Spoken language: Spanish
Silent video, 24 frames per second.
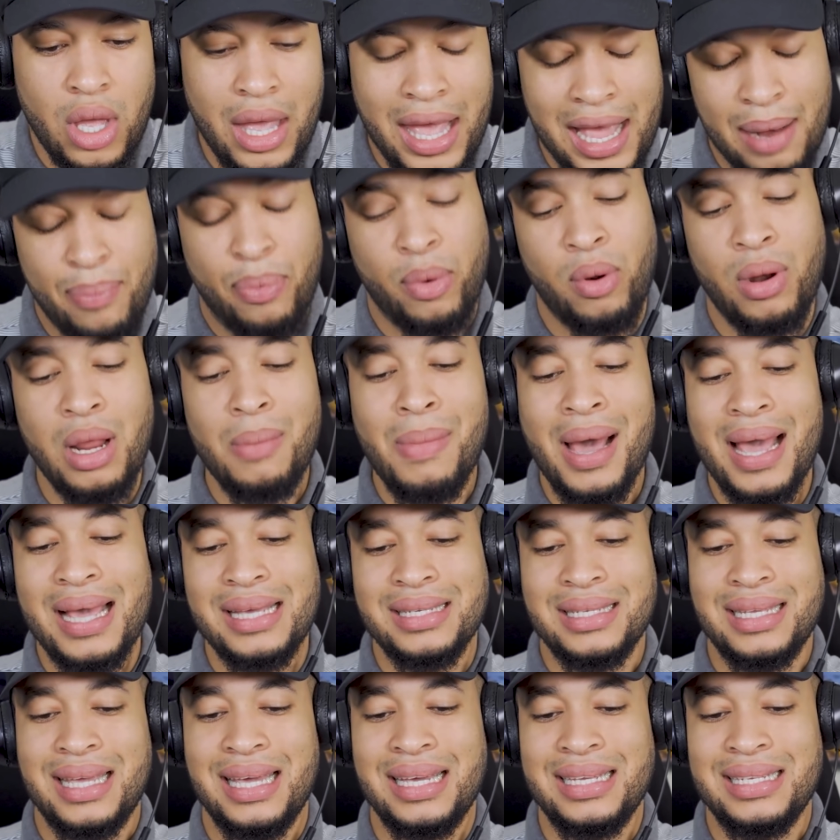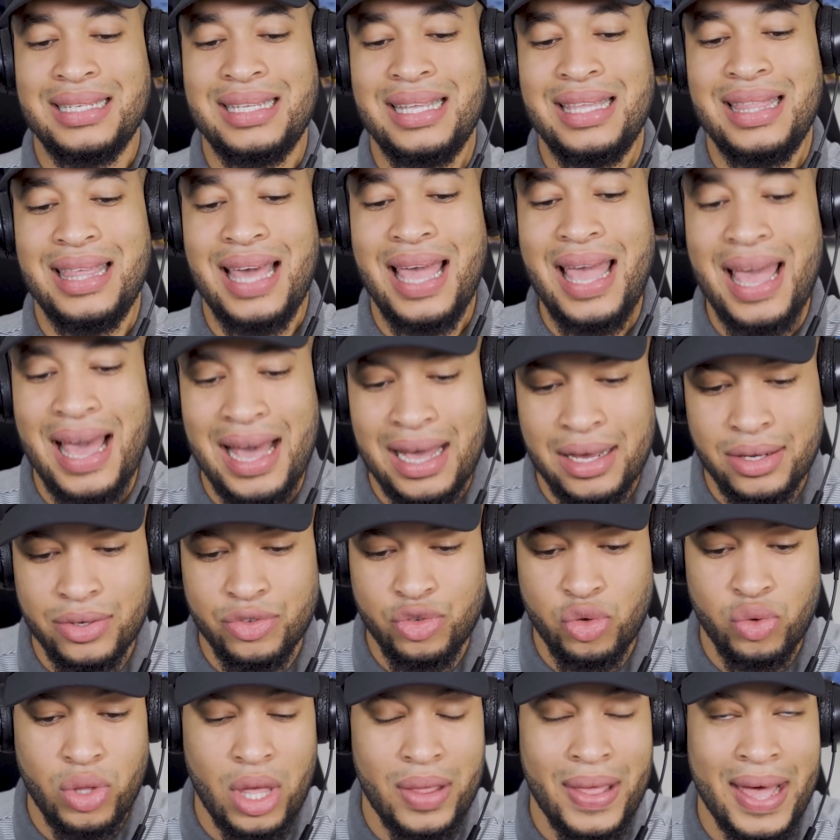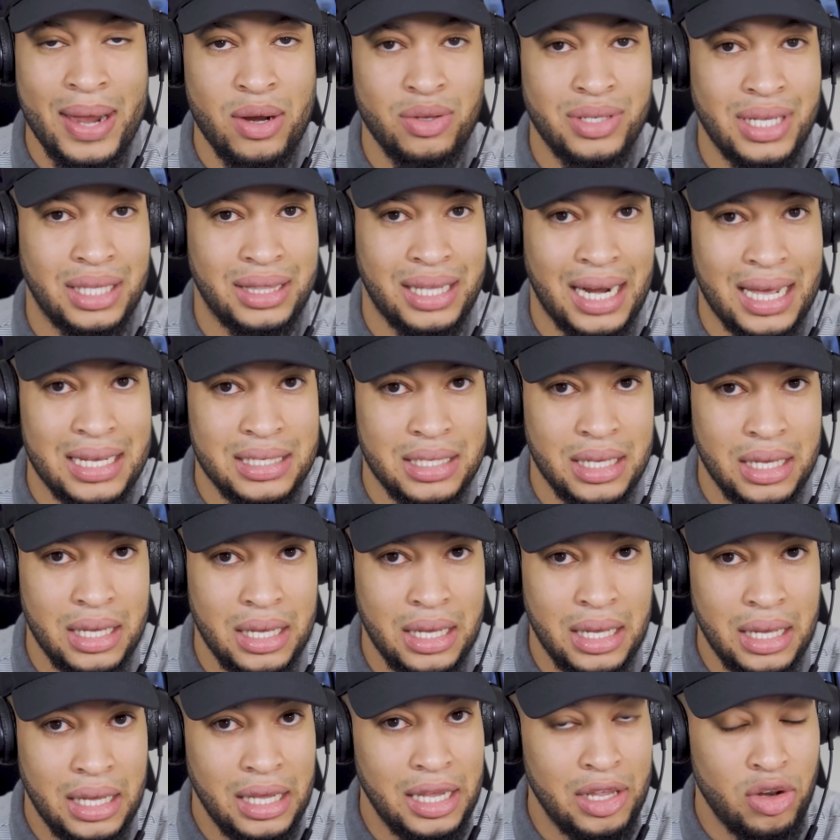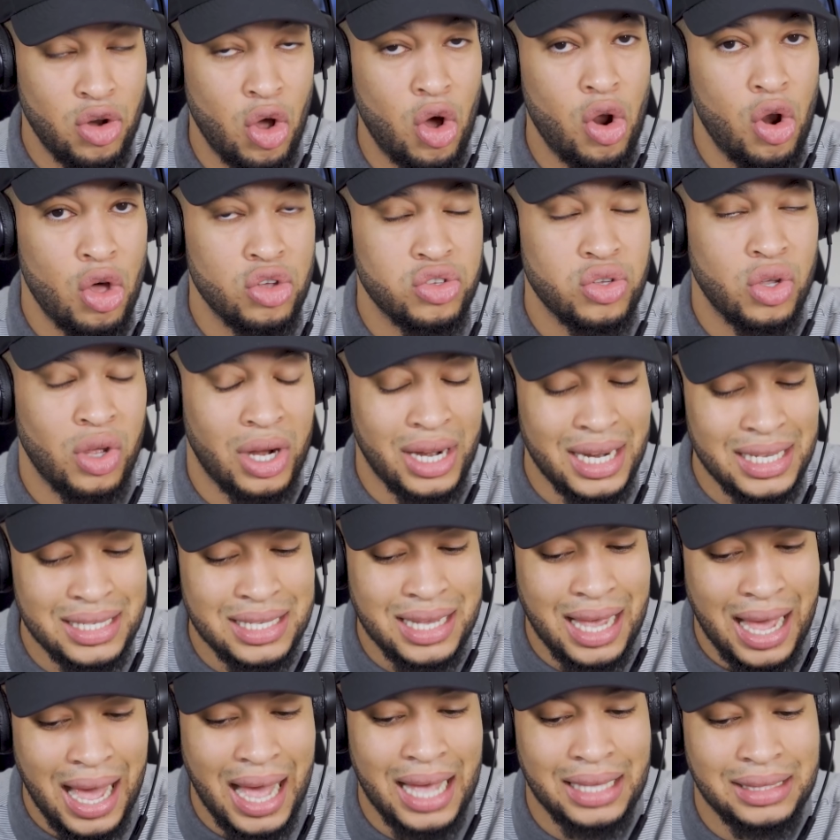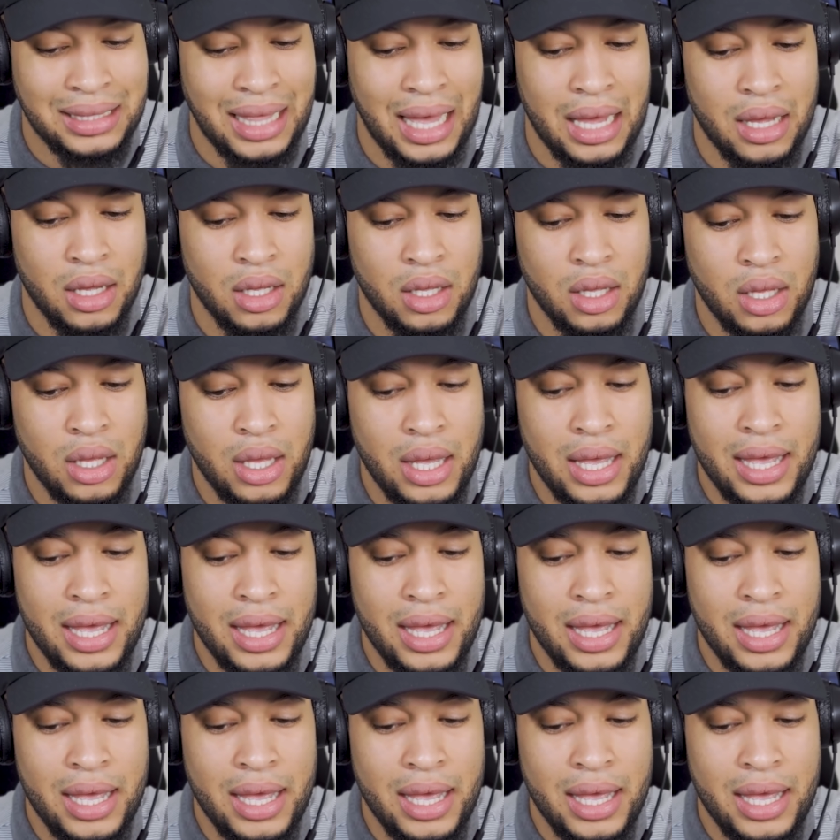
El problema es que si dejan ciudadanos atrás y no los rescatan,